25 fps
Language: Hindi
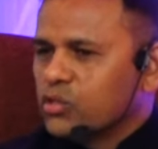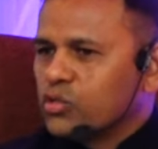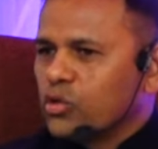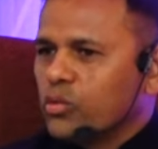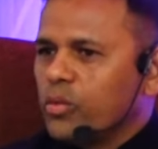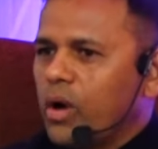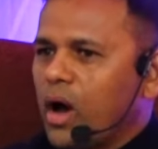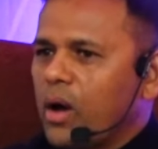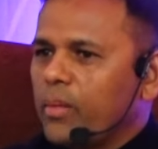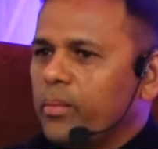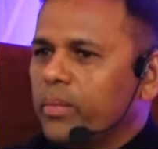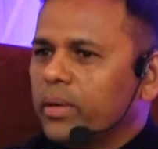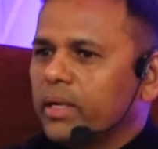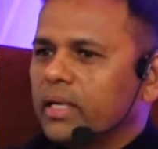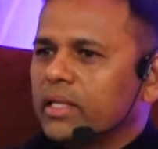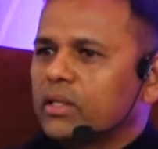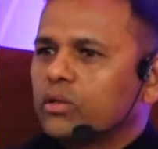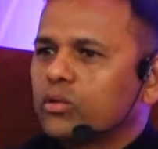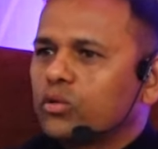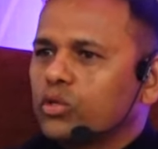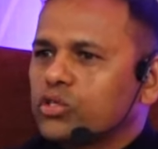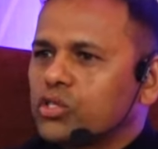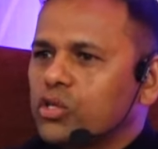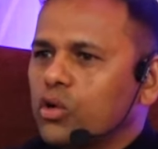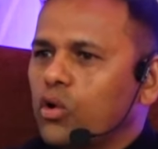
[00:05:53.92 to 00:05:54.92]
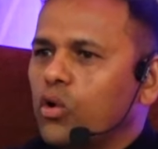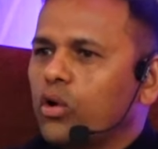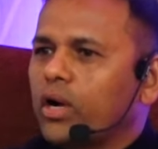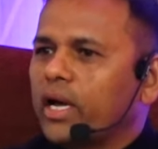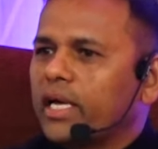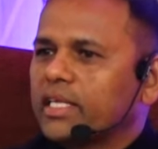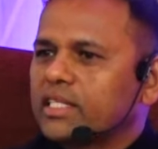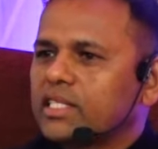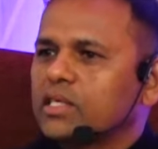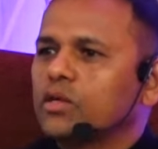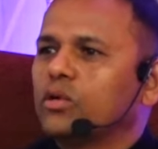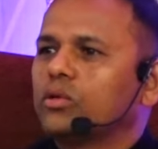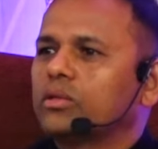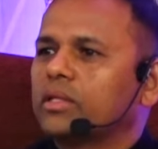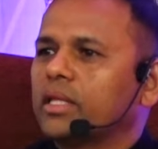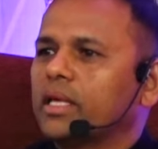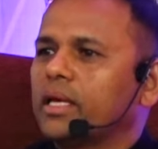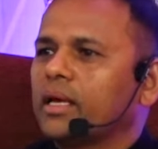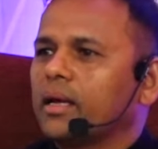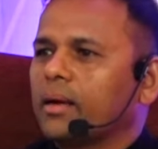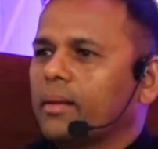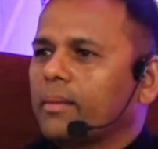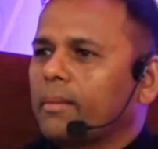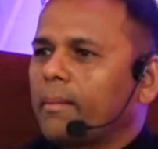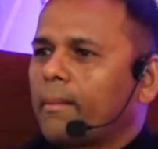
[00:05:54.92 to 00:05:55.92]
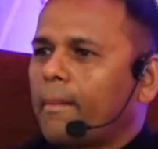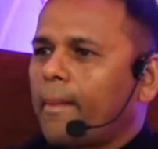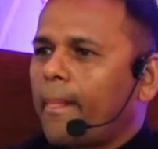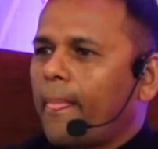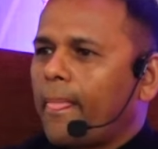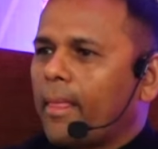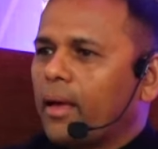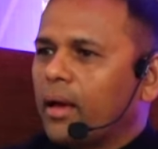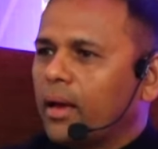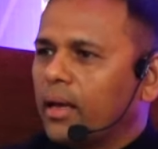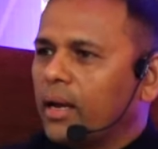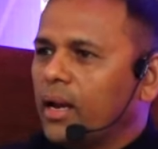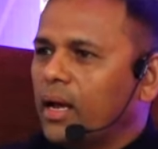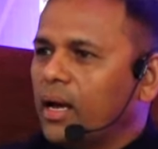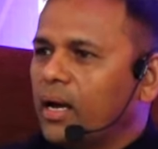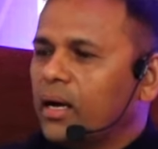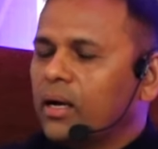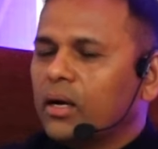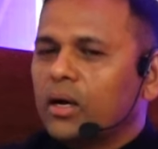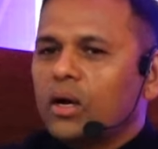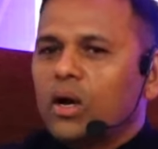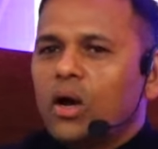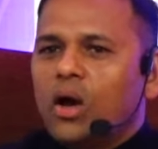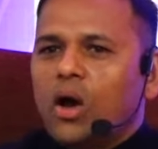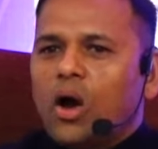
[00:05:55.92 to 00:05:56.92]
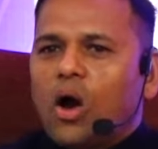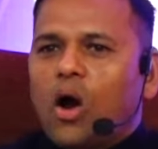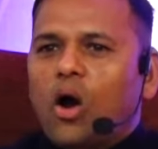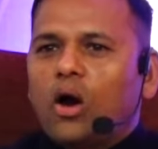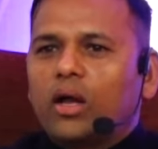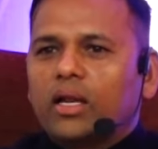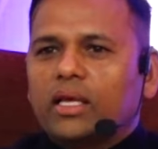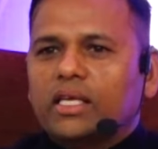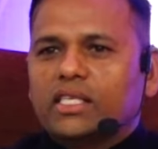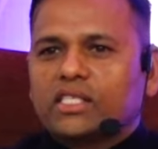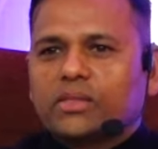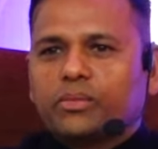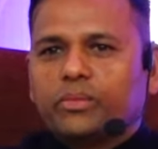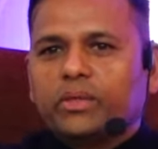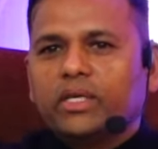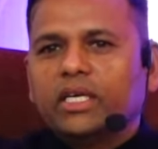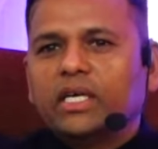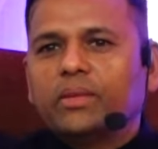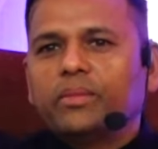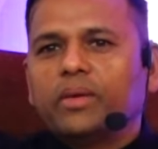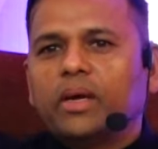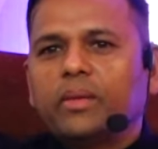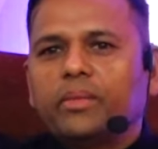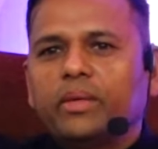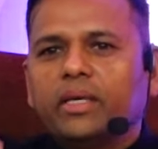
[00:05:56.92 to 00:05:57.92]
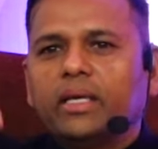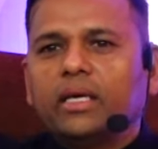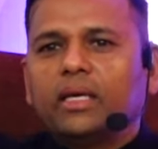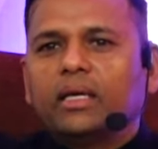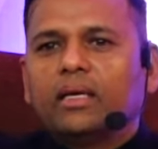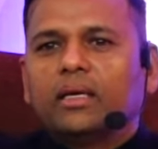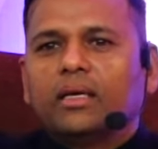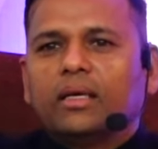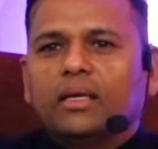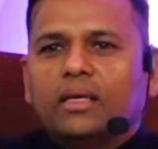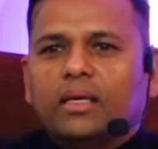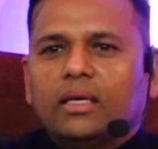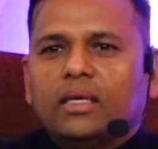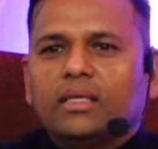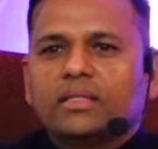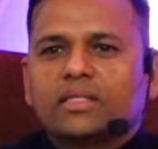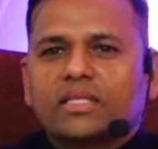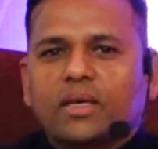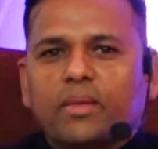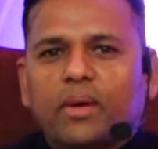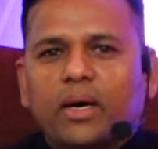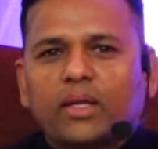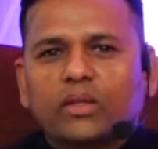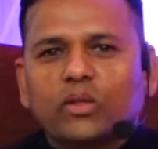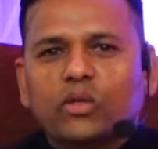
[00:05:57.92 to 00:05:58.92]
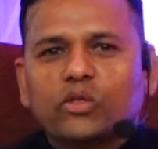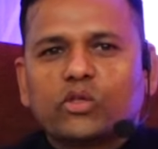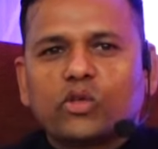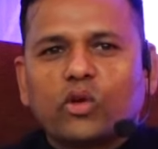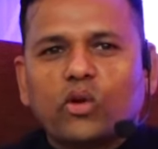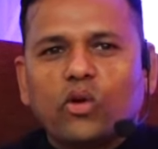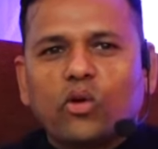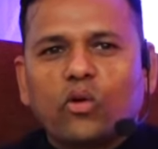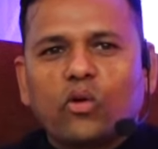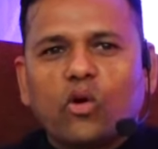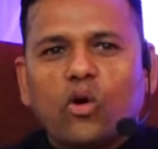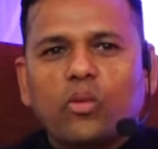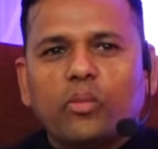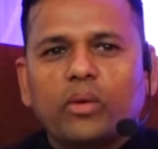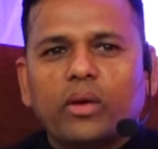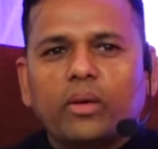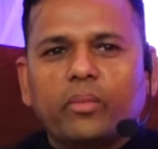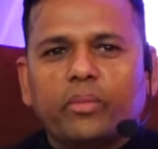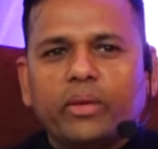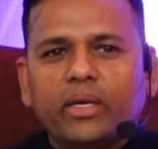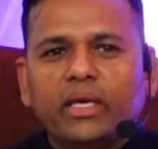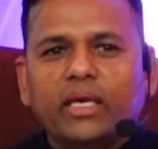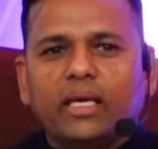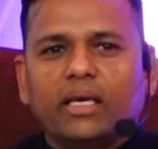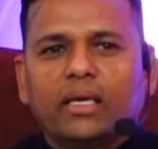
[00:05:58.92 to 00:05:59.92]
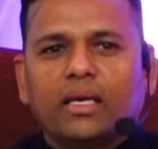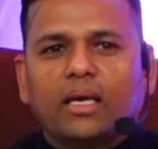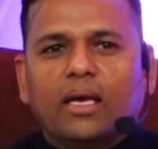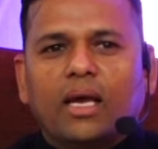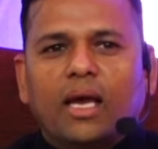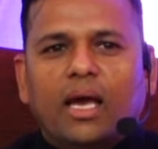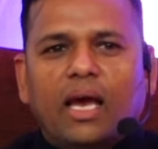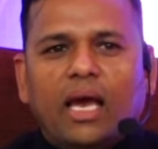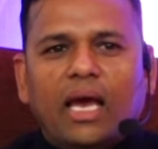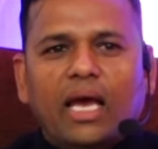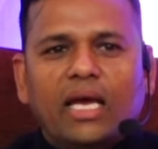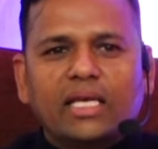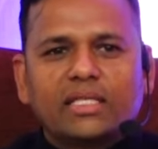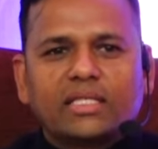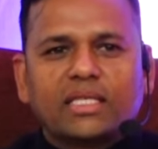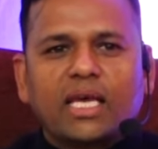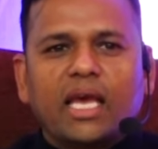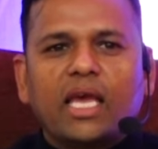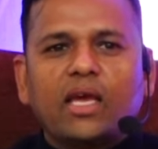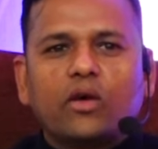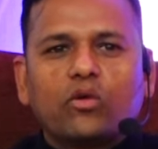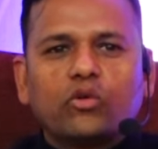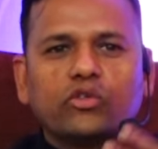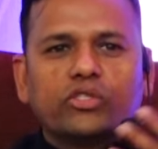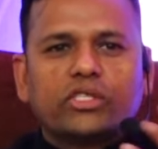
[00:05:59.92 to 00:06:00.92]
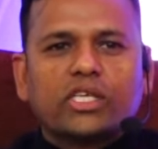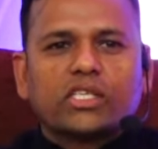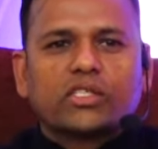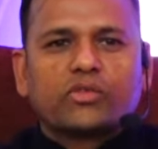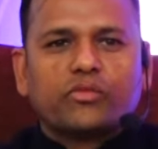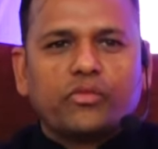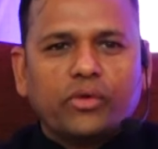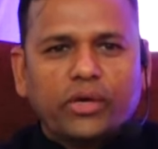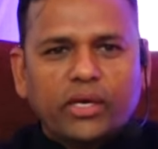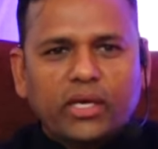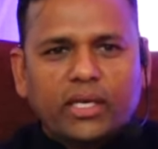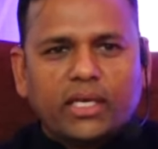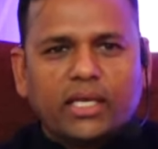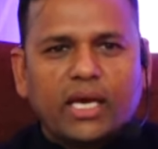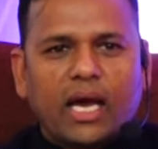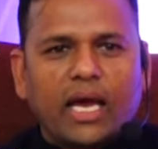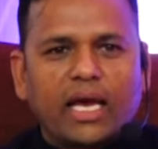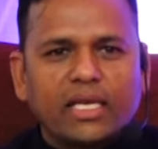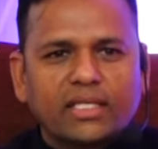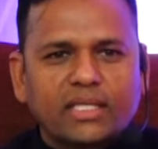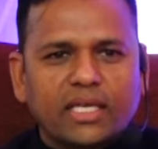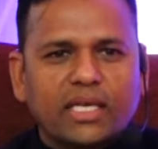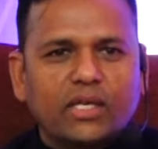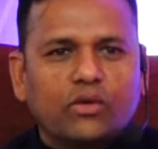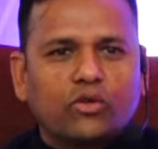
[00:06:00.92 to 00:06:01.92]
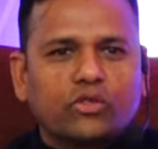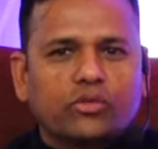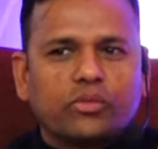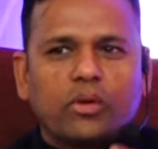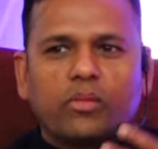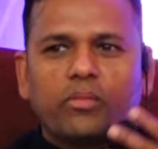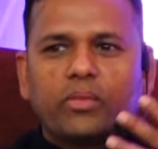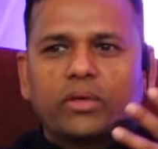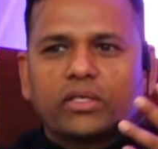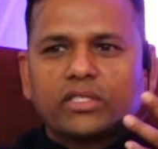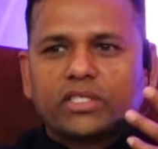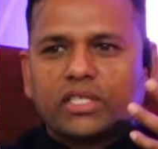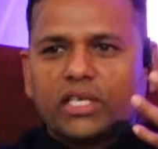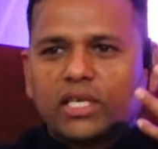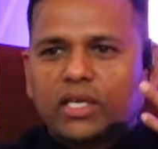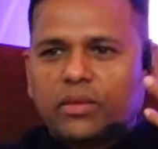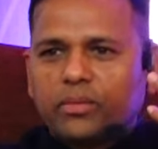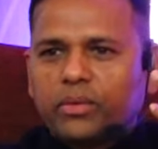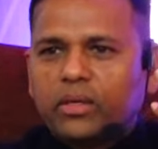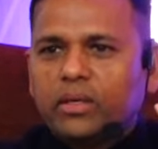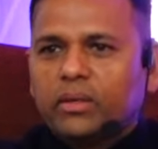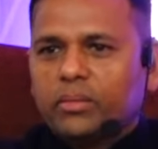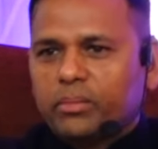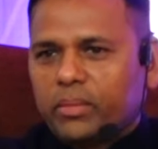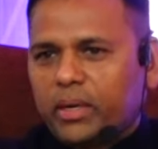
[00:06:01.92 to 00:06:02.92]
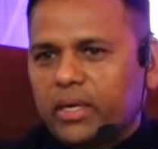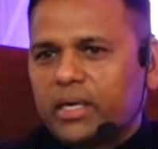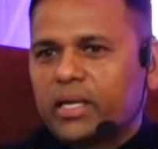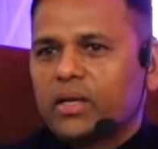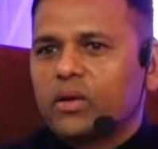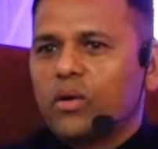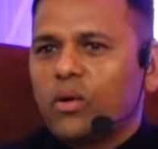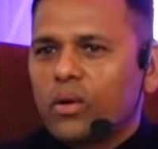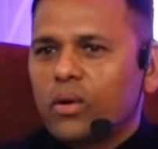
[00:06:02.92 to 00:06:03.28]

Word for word: स्वभाव में नहीं तो कुछ लोग ऐसे होते हैं है ना और इस भीड़ में भी इन सवा दो सौ लोगों में भी ऐसे ही कुछ जसवीर या ऐसे ही कुछ बब्बर शेर भी बैठे